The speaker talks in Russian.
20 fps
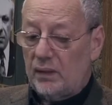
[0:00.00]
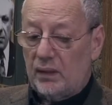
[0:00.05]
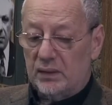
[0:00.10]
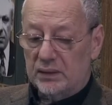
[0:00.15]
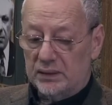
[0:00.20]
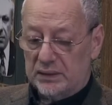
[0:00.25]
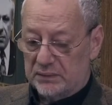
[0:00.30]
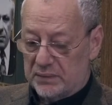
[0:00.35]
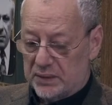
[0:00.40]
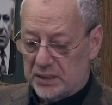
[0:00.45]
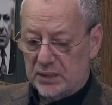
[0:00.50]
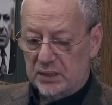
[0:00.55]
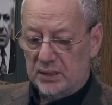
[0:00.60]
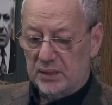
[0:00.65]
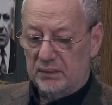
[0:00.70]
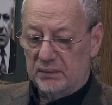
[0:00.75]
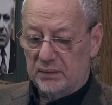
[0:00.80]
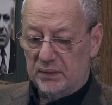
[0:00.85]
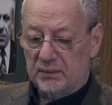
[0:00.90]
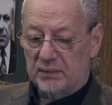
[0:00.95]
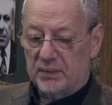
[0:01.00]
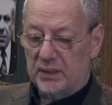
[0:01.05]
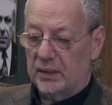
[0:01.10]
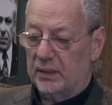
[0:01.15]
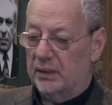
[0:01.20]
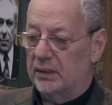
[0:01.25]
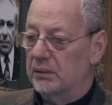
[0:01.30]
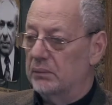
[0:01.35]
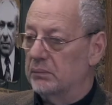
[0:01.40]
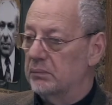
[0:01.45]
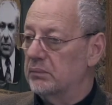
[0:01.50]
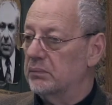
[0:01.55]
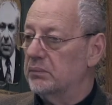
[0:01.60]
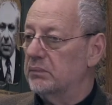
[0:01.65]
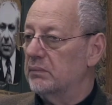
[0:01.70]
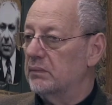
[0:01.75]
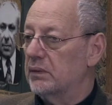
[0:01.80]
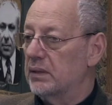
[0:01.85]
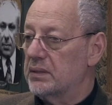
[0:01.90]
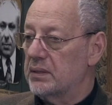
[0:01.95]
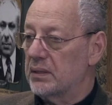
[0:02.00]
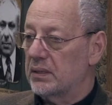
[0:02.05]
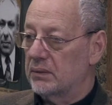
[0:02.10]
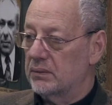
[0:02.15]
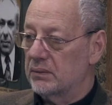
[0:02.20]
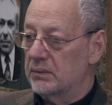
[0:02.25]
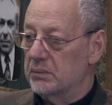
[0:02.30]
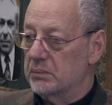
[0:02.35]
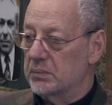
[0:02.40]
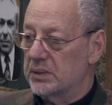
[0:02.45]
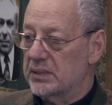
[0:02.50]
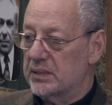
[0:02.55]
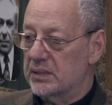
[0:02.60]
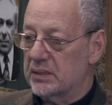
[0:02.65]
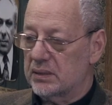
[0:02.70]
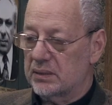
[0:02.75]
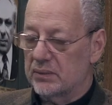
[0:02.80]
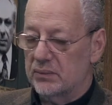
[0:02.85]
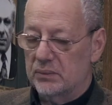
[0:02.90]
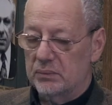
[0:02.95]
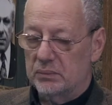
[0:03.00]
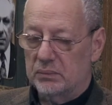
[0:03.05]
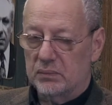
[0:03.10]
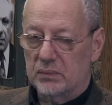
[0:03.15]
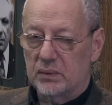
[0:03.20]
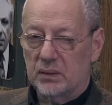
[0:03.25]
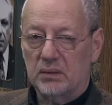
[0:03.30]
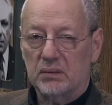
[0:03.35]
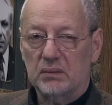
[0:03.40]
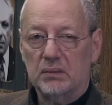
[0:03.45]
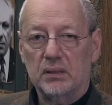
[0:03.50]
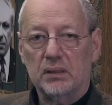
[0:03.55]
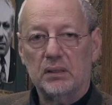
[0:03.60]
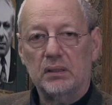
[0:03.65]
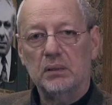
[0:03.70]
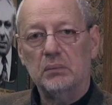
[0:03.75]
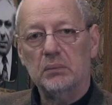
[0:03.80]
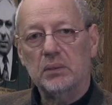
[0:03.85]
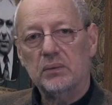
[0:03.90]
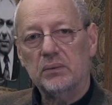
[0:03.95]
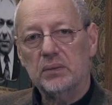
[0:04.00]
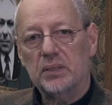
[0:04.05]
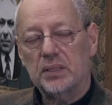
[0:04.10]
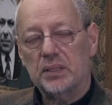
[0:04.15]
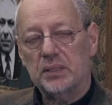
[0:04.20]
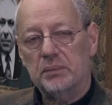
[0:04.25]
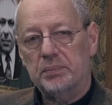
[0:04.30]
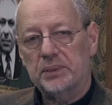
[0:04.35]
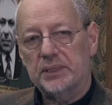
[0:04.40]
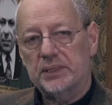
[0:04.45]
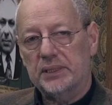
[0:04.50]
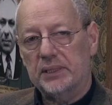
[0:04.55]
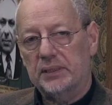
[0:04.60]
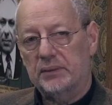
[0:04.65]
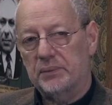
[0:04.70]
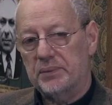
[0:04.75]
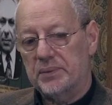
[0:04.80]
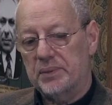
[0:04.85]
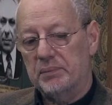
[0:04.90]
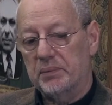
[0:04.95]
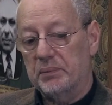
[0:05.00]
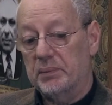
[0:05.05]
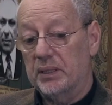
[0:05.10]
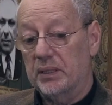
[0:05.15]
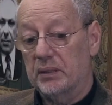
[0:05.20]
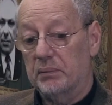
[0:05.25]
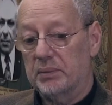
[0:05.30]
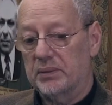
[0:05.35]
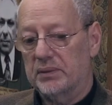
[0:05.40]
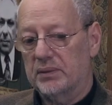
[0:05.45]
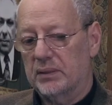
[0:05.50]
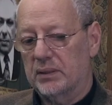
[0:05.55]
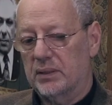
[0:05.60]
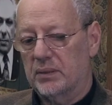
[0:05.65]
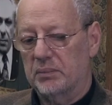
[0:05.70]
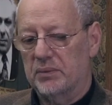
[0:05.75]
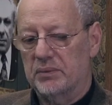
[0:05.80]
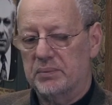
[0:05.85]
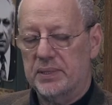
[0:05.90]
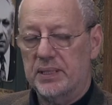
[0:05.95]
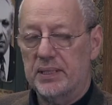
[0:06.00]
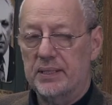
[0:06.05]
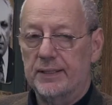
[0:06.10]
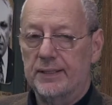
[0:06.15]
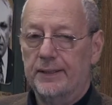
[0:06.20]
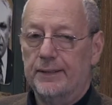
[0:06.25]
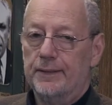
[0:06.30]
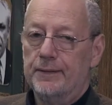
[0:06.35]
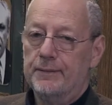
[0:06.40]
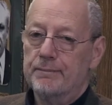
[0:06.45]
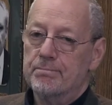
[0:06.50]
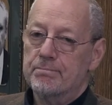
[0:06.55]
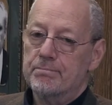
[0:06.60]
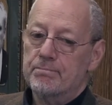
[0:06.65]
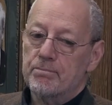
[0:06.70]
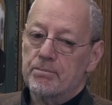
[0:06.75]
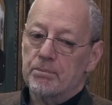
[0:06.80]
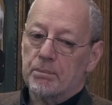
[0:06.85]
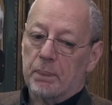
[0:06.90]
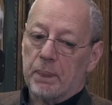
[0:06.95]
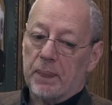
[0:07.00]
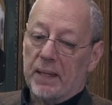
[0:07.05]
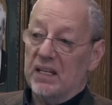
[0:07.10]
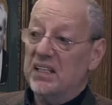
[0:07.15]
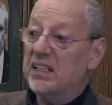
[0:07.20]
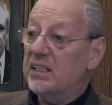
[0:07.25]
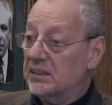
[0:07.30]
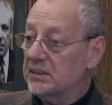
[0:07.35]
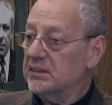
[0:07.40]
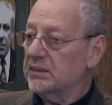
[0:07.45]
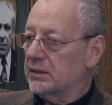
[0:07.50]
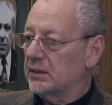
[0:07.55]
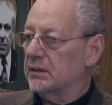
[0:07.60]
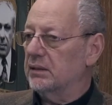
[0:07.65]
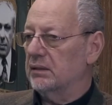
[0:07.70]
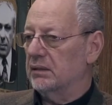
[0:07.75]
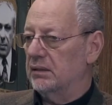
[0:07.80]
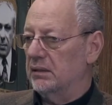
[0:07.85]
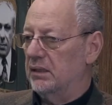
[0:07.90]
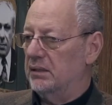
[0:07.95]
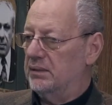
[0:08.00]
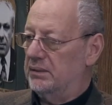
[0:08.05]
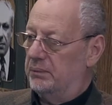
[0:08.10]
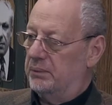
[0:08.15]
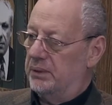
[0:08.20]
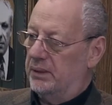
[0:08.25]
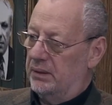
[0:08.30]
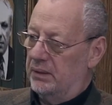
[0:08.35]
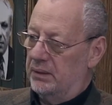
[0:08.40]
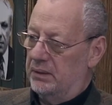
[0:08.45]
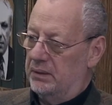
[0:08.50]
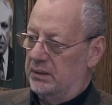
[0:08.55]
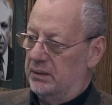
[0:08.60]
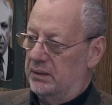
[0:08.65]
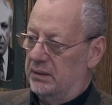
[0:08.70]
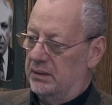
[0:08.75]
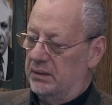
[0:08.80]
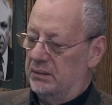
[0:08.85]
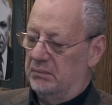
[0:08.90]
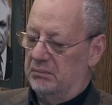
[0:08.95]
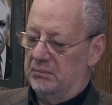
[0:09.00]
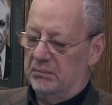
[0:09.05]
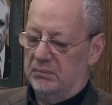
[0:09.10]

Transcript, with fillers: совершенно невероятным литературным мастерством, которое я не могу даже описать. В общем, на меня она произвела огромное впечатление. И я стал для себя это делать.